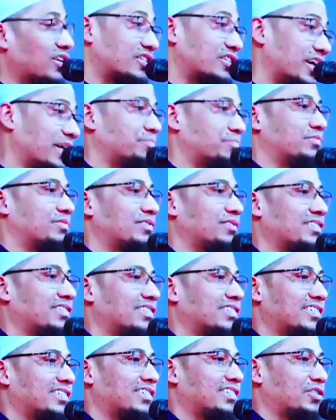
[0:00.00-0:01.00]
অতএব
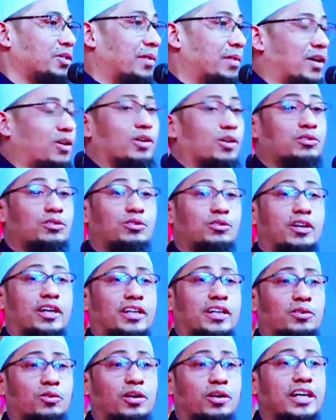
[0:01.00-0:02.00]
তোমার
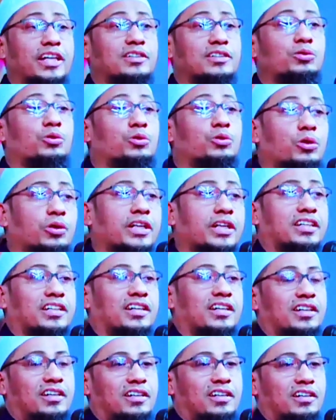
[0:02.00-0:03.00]
অন্তরের গহীন কুঠুরির
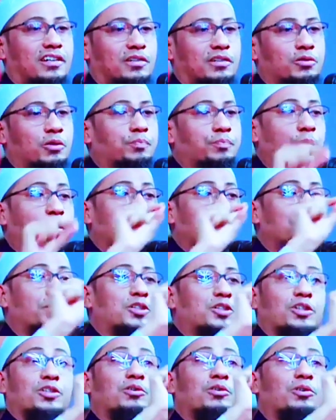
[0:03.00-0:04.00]
গোপন
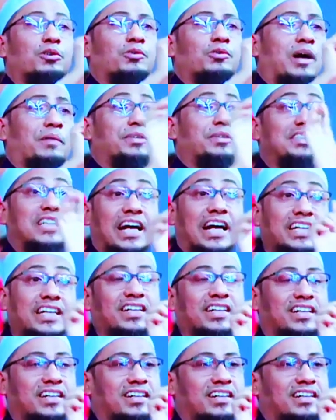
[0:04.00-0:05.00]
বিষয়গুলো আমি
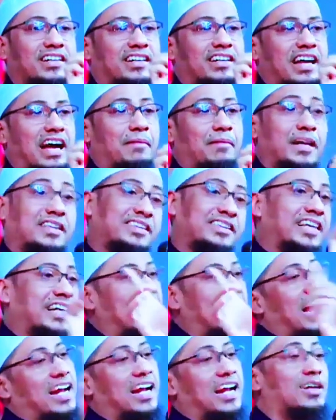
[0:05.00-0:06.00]
জানি আমার
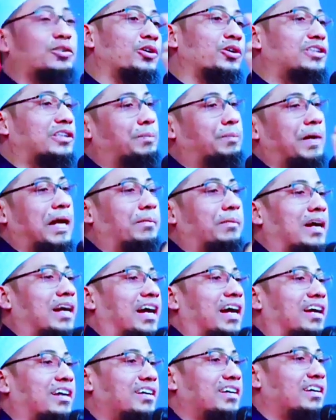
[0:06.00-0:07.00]
থেকে আড়াল করতে পারবা
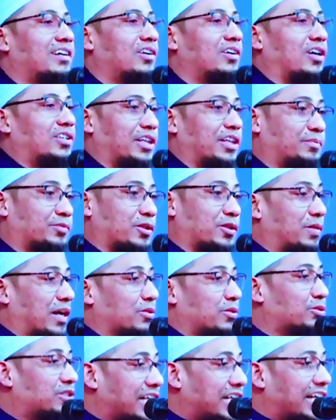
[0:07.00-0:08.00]
না অতএব
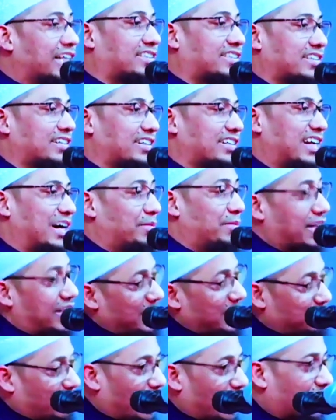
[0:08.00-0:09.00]
তোমার উচিত
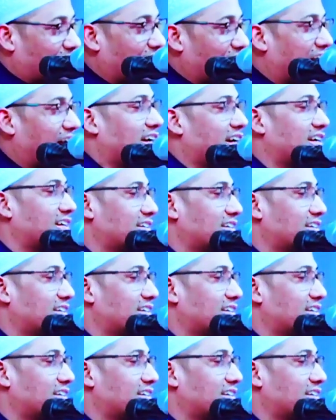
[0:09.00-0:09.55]
আমাকেই ভয় করো